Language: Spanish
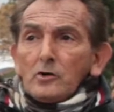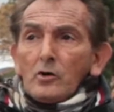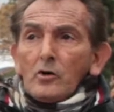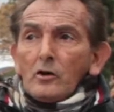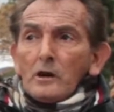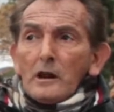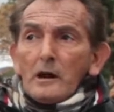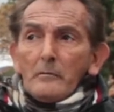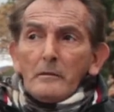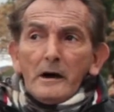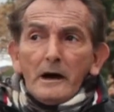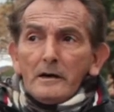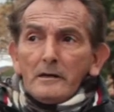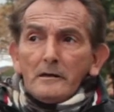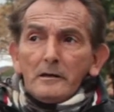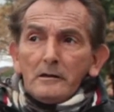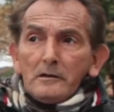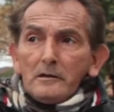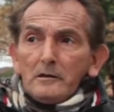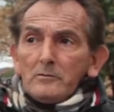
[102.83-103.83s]
con la
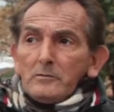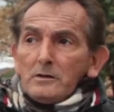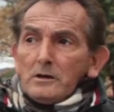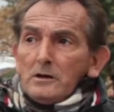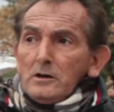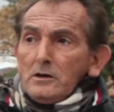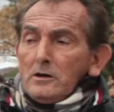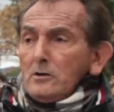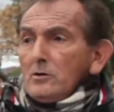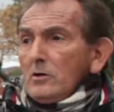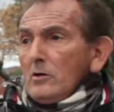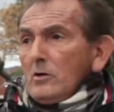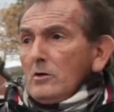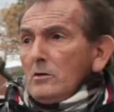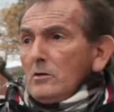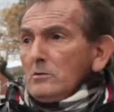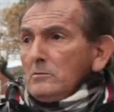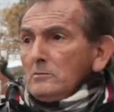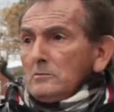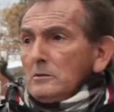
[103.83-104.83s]
madre de mi
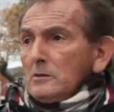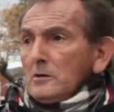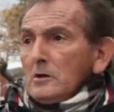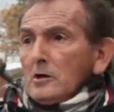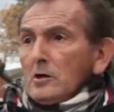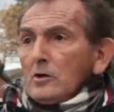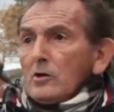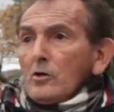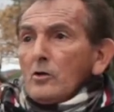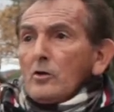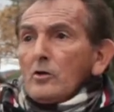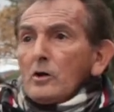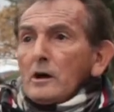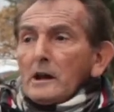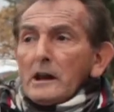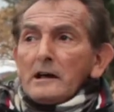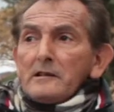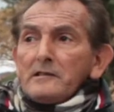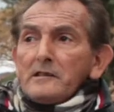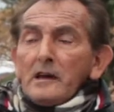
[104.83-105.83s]
hijo, con
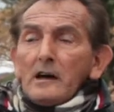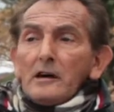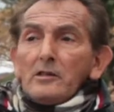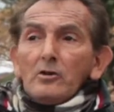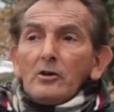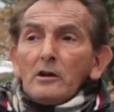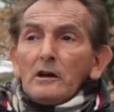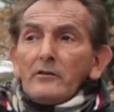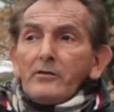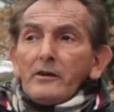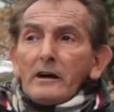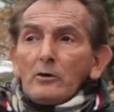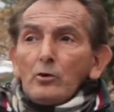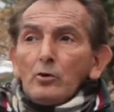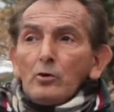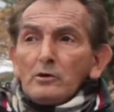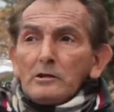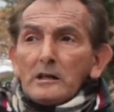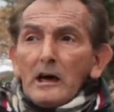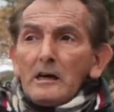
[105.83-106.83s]
gracias a Dios la
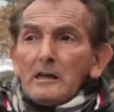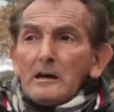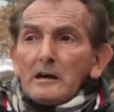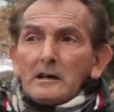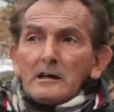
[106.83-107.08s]
facultad,